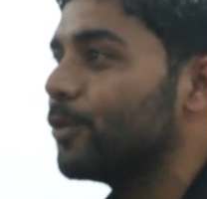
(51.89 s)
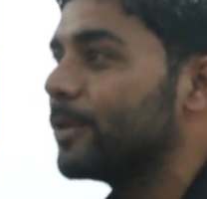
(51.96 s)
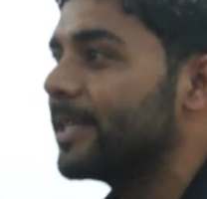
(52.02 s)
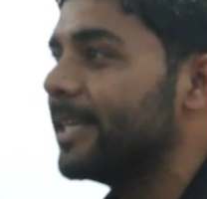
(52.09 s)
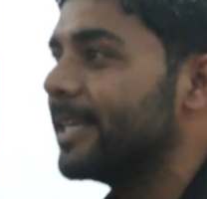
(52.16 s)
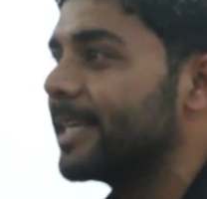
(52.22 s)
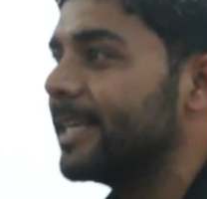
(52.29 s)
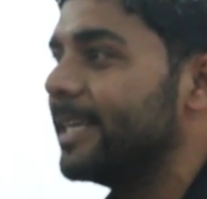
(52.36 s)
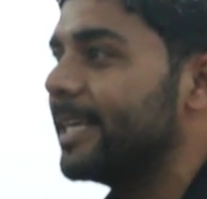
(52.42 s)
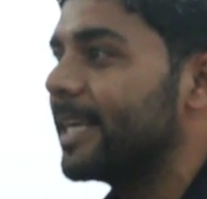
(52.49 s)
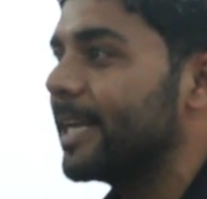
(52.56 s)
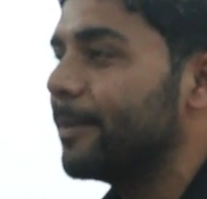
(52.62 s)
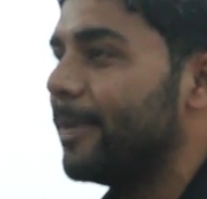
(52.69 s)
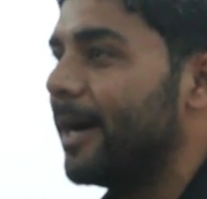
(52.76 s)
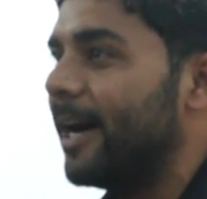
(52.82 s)
को देखने
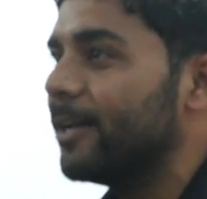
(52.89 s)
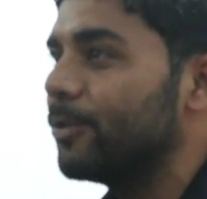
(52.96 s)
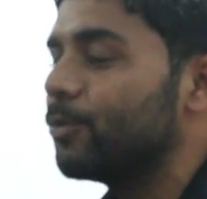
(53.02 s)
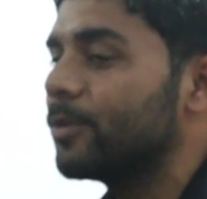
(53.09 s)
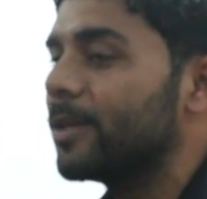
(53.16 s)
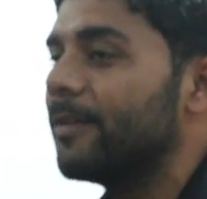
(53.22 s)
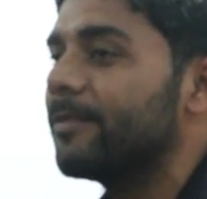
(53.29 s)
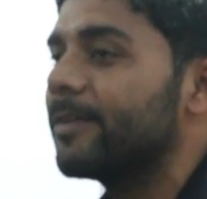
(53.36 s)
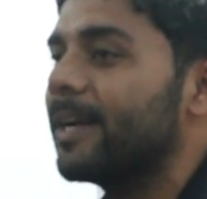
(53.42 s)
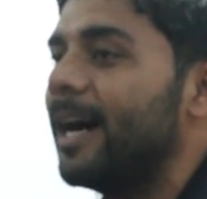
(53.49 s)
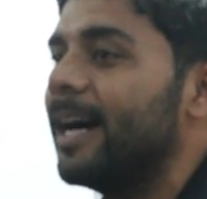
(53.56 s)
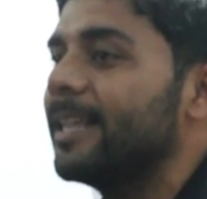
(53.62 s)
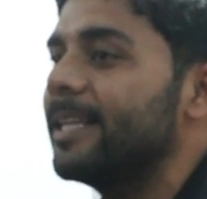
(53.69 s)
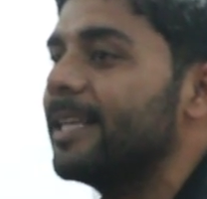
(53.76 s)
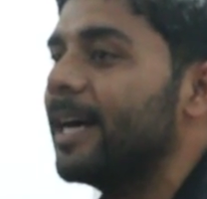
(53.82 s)
के बाद उन
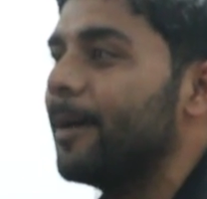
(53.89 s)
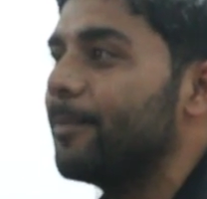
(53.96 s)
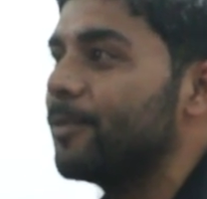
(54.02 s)
अफराद ने